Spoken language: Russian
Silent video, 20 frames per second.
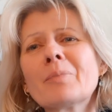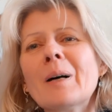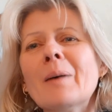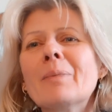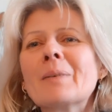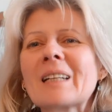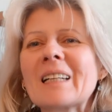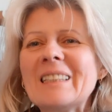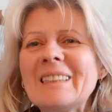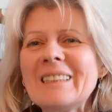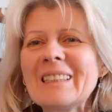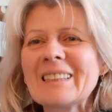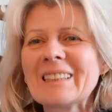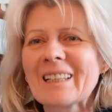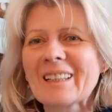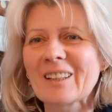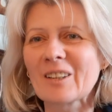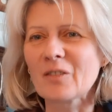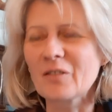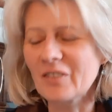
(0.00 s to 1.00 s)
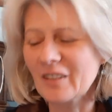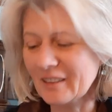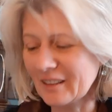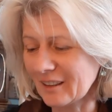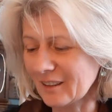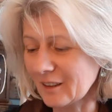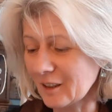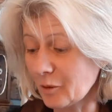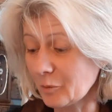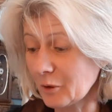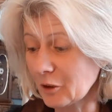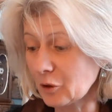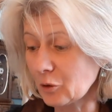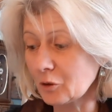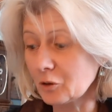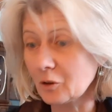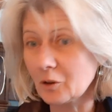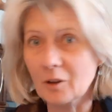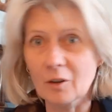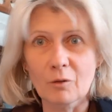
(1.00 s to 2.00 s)
попросила конфетки, там еще
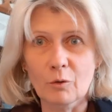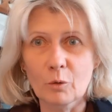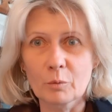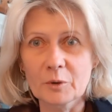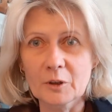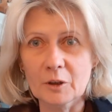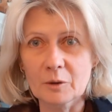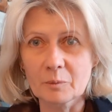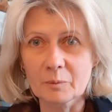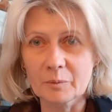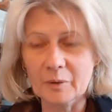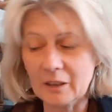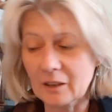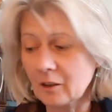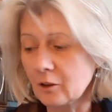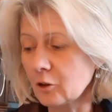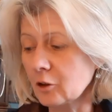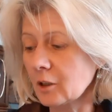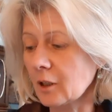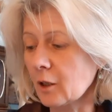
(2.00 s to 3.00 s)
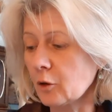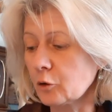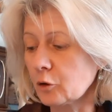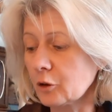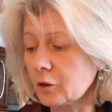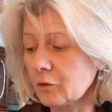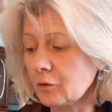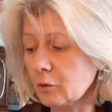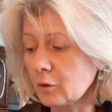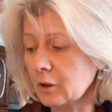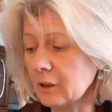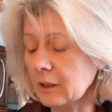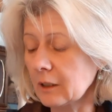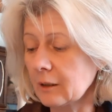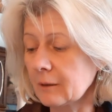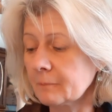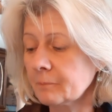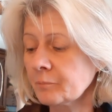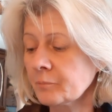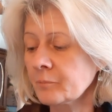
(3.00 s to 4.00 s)
что-то. В общем, продолжаю.
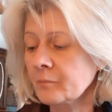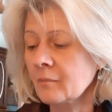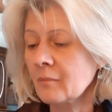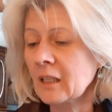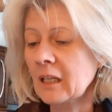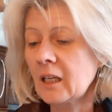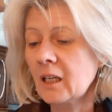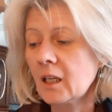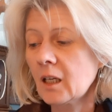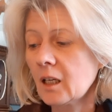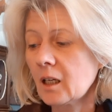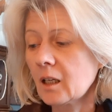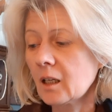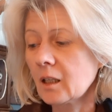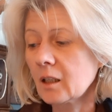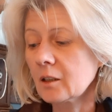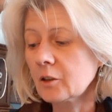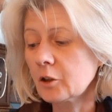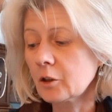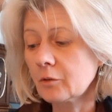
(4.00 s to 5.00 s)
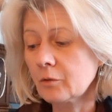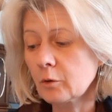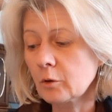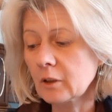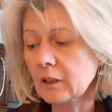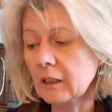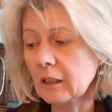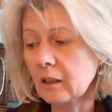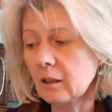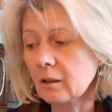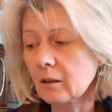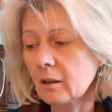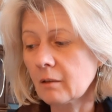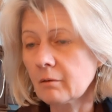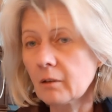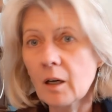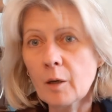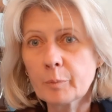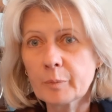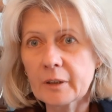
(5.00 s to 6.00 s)
Четвертая, а, четвертая
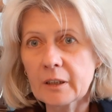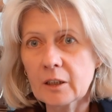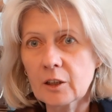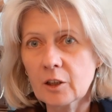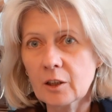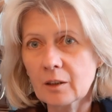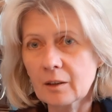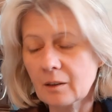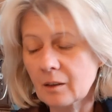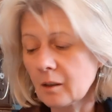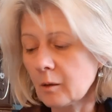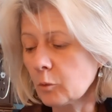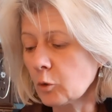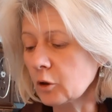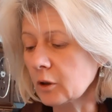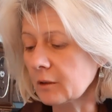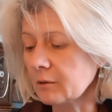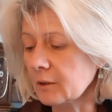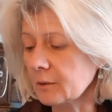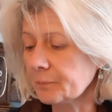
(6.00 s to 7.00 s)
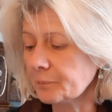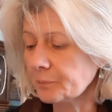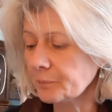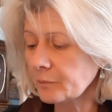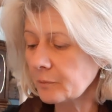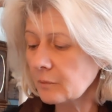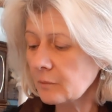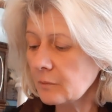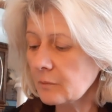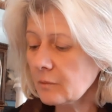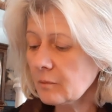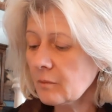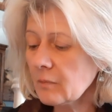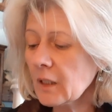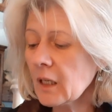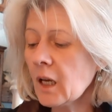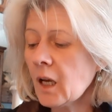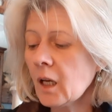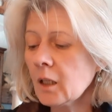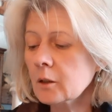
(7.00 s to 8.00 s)
глава притчи Соломоновой.
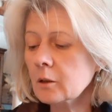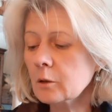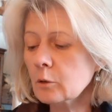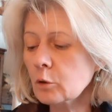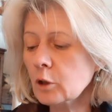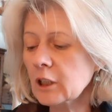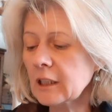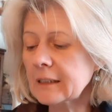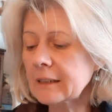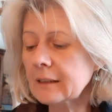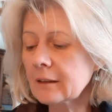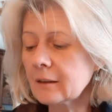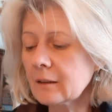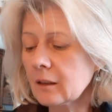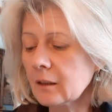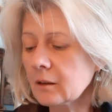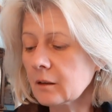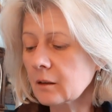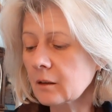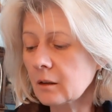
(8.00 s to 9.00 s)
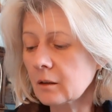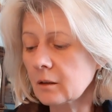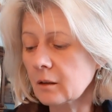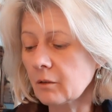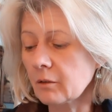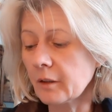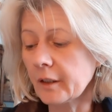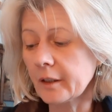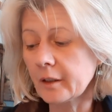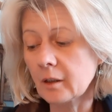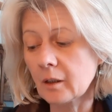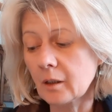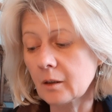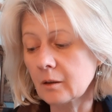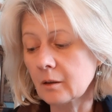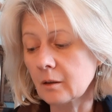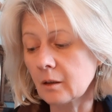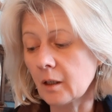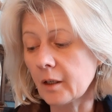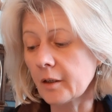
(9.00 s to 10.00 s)
Слушайте, дети, наставления
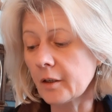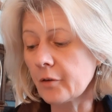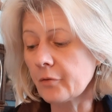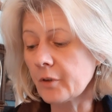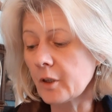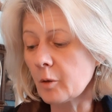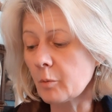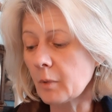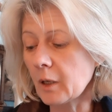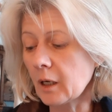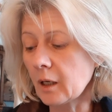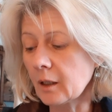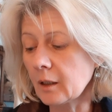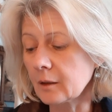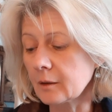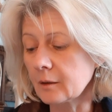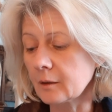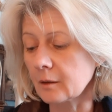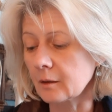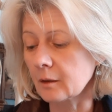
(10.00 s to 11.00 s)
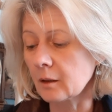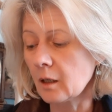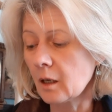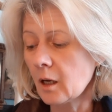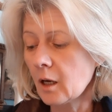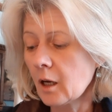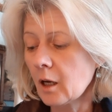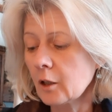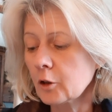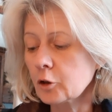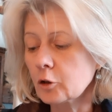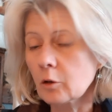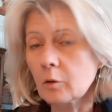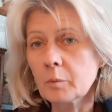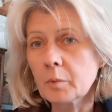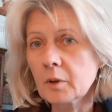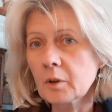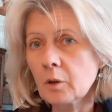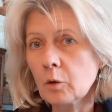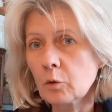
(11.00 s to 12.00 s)
отца и внимайте,
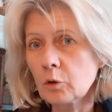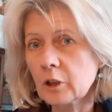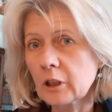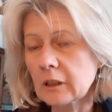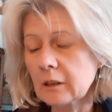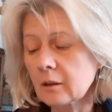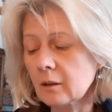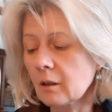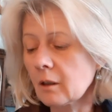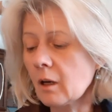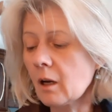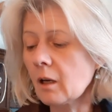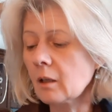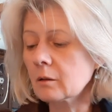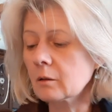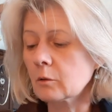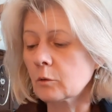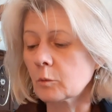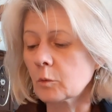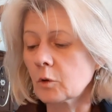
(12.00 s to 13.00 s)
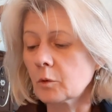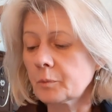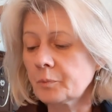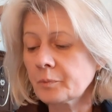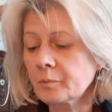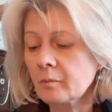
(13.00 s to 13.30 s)
чтобы научиться разуму,